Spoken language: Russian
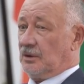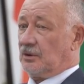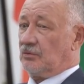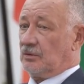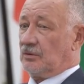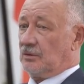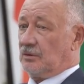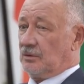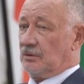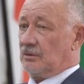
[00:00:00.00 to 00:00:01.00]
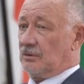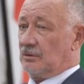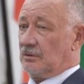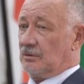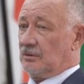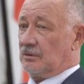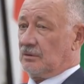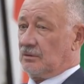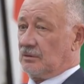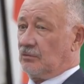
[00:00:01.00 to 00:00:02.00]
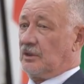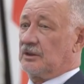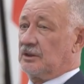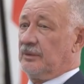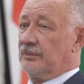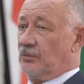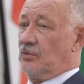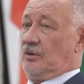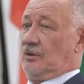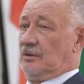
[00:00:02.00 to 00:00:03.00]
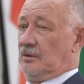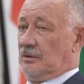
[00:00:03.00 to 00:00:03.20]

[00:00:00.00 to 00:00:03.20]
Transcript: это тот ну, концепт мой,